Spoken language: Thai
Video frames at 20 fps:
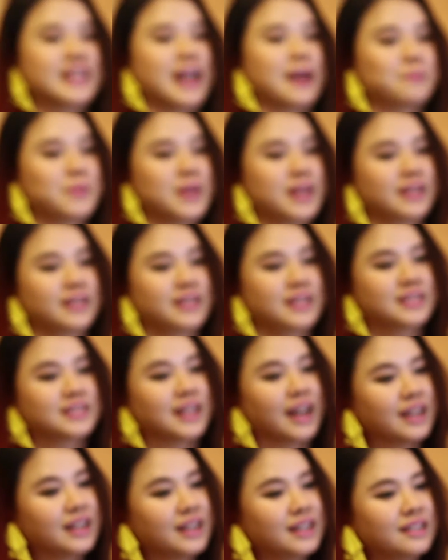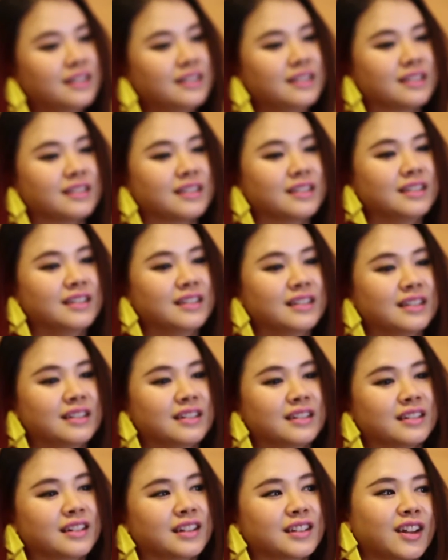อยากเป็นดีไซเนอร์
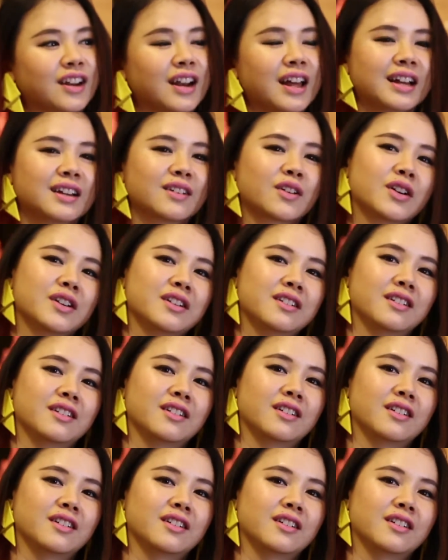ณ ตอนแรกเราก็